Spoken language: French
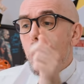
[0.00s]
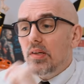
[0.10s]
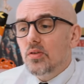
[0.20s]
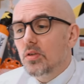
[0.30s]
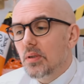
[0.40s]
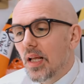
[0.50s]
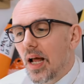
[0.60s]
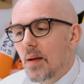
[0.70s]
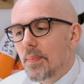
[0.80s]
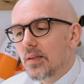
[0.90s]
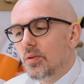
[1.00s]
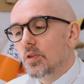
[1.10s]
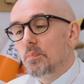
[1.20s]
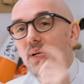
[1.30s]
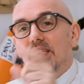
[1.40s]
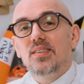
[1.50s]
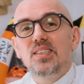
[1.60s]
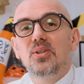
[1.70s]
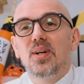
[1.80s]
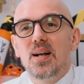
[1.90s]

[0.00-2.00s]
On passe tout de suite à la bad news Percy de